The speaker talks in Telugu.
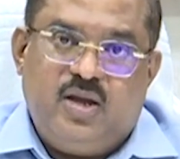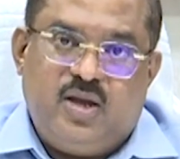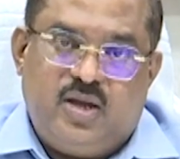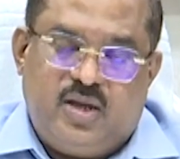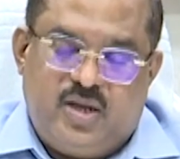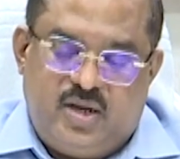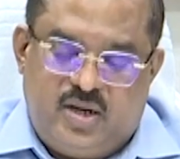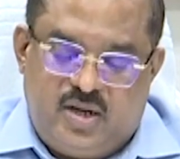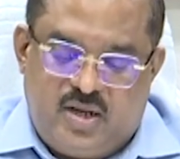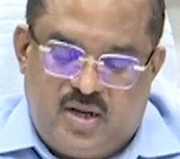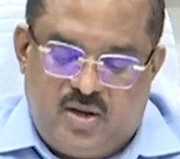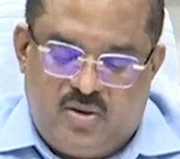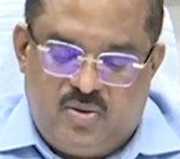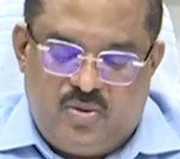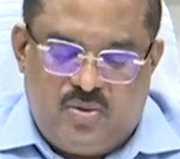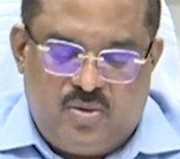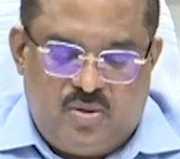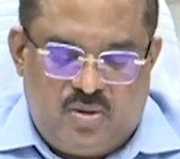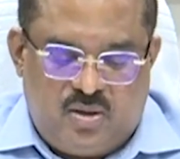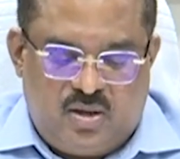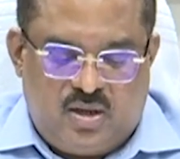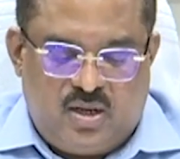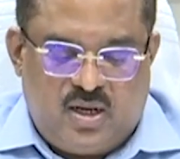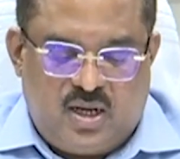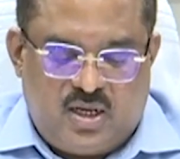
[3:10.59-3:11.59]
గిన్నెలు
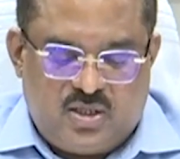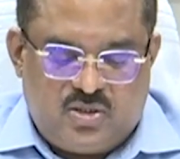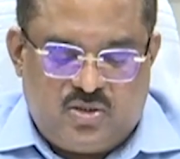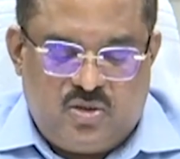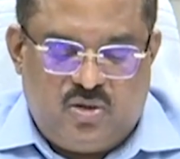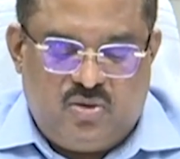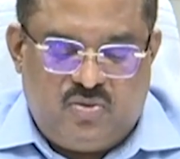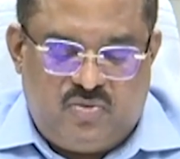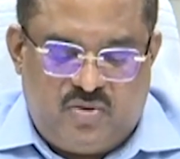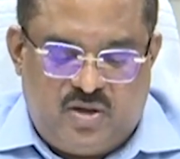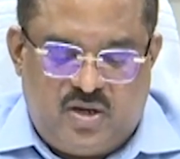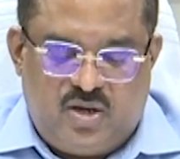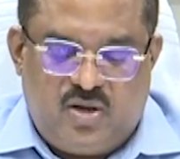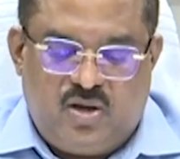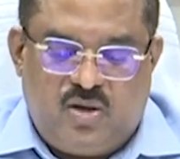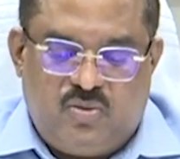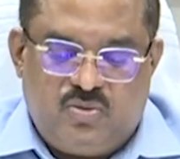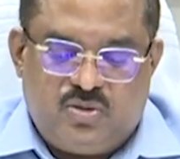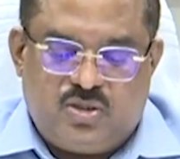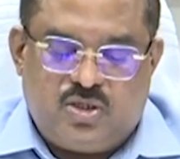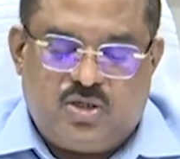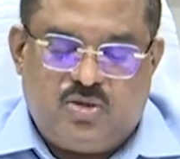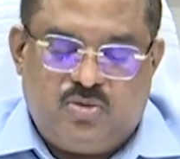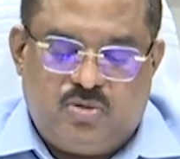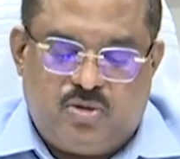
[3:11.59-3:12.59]
గ్లాసులు వేరుగా
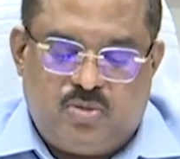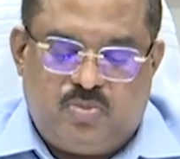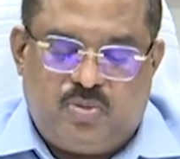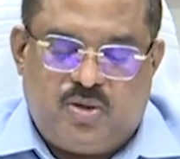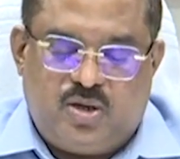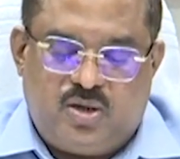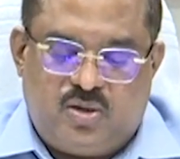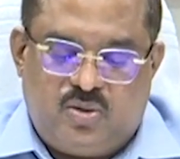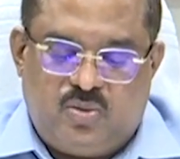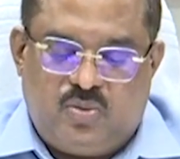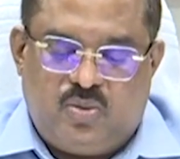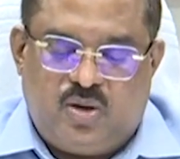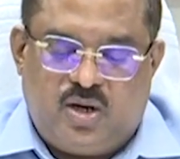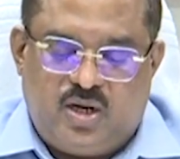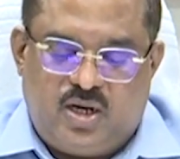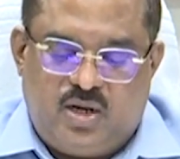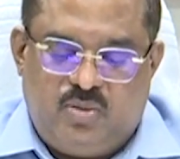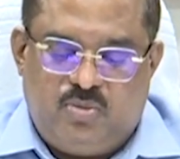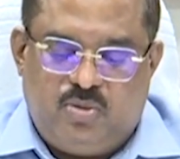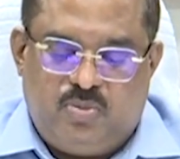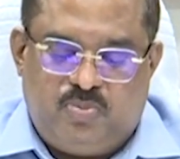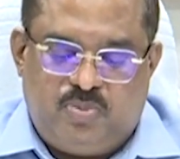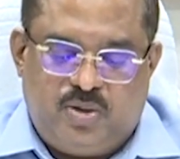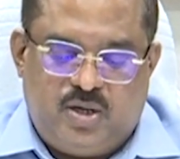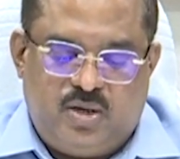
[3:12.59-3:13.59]
ఉంచడంతో పాటు వాటిని
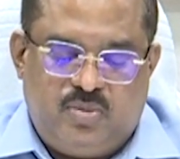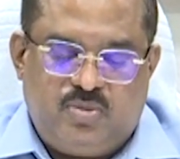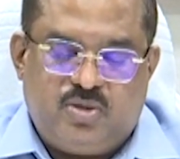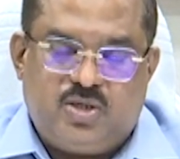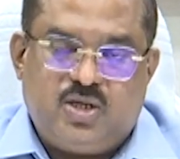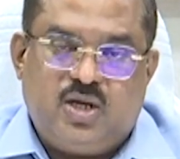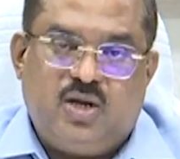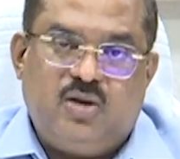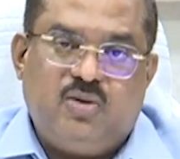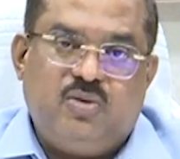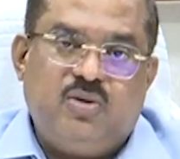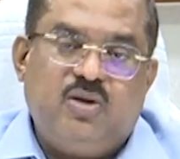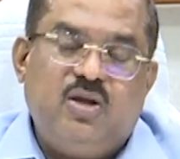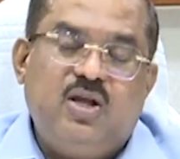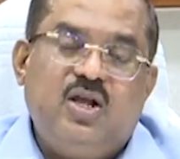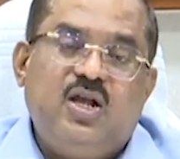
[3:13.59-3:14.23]
ముప్పై నిమిషాలు